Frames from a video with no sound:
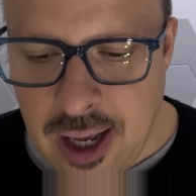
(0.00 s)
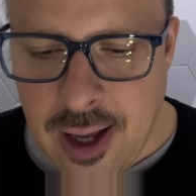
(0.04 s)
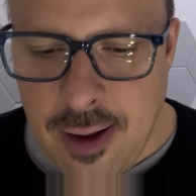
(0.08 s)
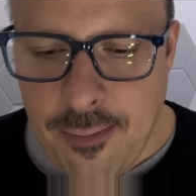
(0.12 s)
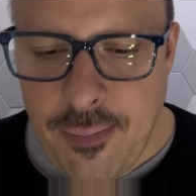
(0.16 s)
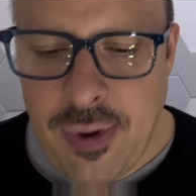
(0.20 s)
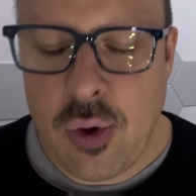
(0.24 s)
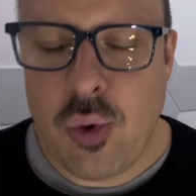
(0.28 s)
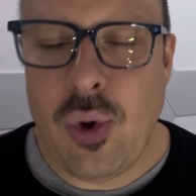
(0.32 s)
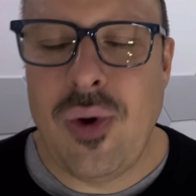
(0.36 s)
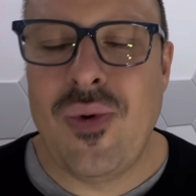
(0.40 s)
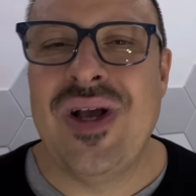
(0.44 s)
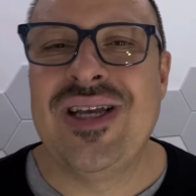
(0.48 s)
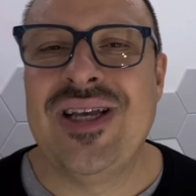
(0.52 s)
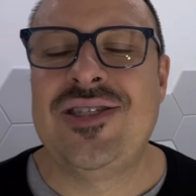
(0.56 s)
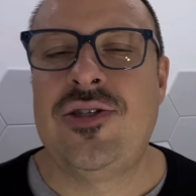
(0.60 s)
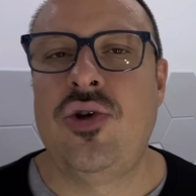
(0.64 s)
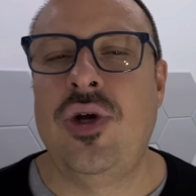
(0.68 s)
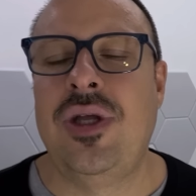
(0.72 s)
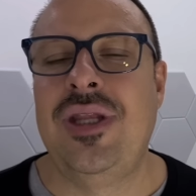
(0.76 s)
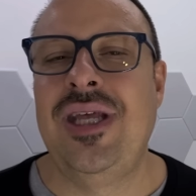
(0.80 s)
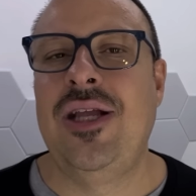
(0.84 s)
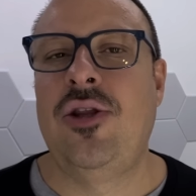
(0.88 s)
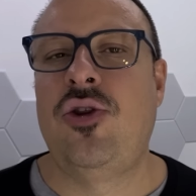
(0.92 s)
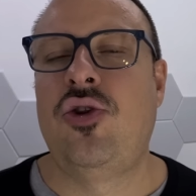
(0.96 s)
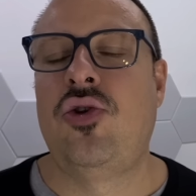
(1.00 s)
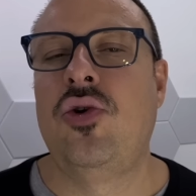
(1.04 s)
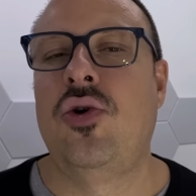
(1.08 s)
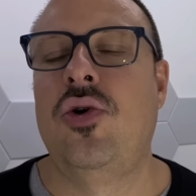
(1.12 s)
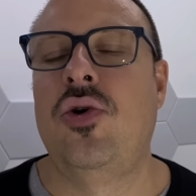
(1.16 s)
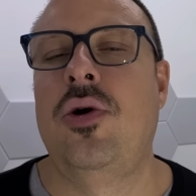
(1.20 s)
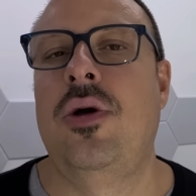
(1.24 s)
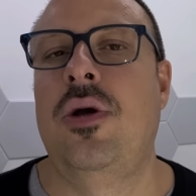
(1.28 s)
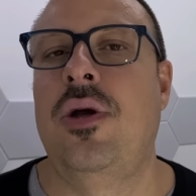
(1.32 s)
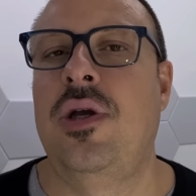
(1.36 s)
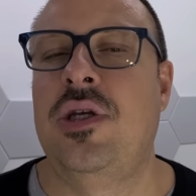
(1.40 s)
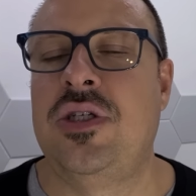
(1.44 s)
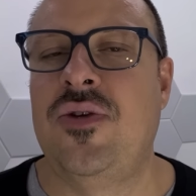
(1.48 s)
Per cui questo ha
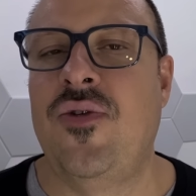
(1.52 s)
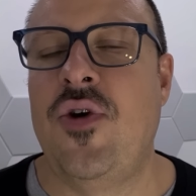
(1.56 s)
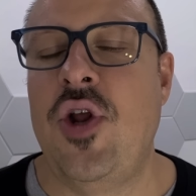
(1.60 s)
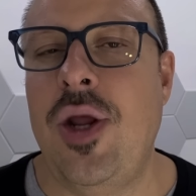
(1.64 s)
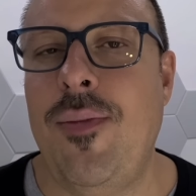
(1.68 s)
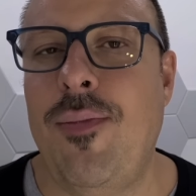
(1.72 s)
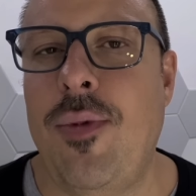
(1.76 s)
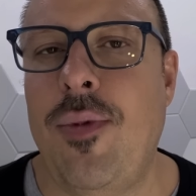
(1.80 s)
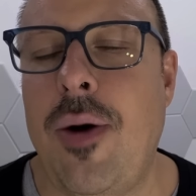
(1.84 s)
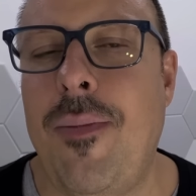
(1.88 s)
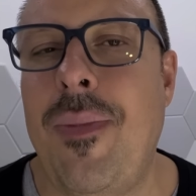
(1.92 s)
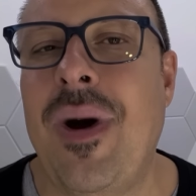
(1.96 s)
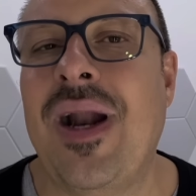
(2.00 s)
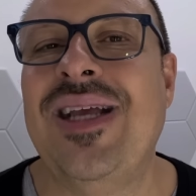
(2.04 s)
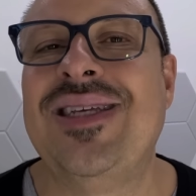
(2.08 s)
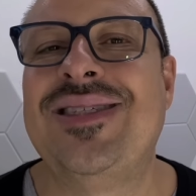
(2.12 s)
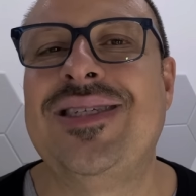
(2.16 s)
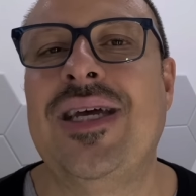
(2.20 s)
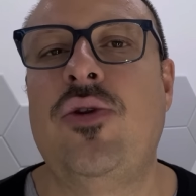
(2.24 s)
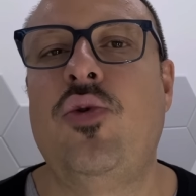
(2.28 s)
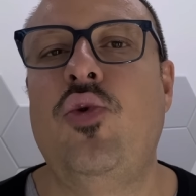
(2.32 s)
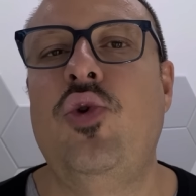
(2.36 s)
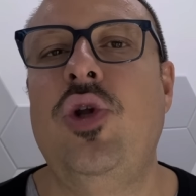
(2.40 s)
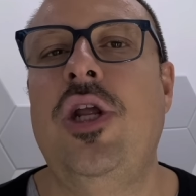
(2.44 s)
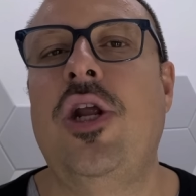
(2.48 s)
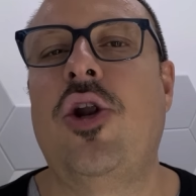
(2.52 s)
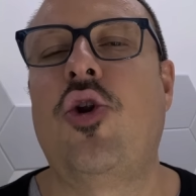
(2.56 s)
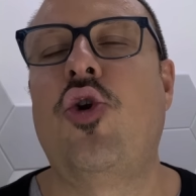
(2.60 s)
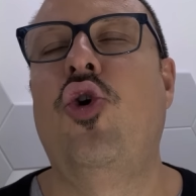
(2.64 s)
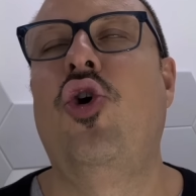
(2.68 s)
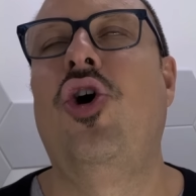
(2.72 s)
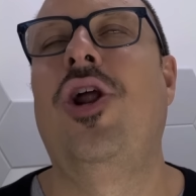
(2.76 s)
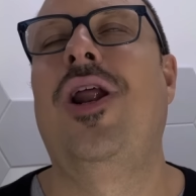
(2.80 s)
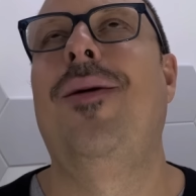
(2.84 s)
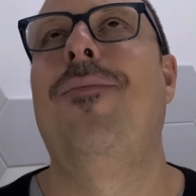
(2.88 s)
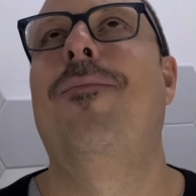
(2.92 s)
detto eh, Svone Boban è stato un errore